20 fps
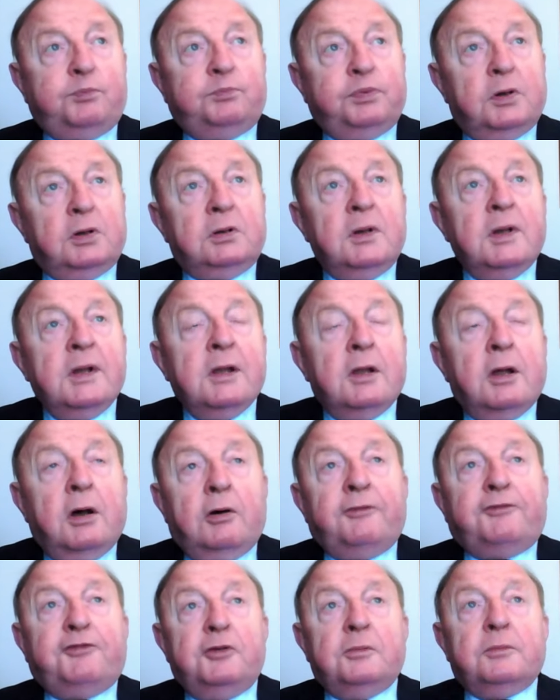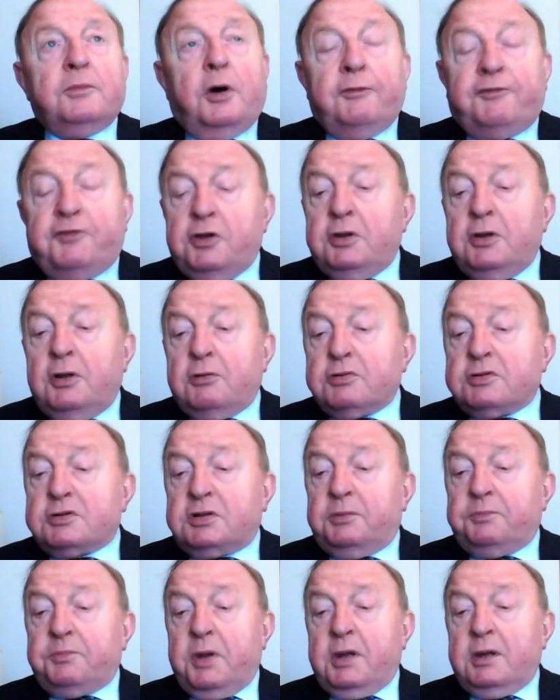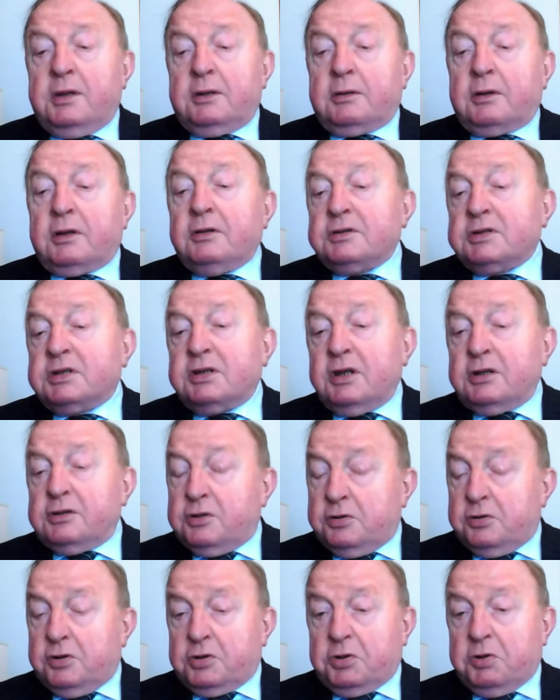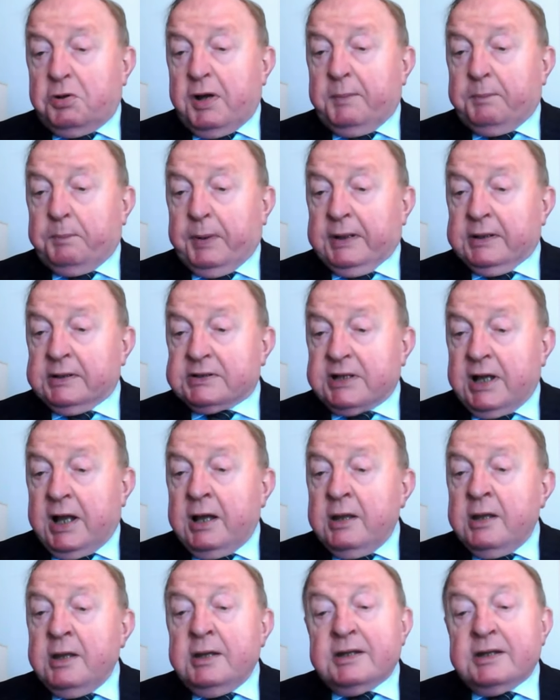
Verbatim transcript: bo owinął sobie Rosję dookoła palca.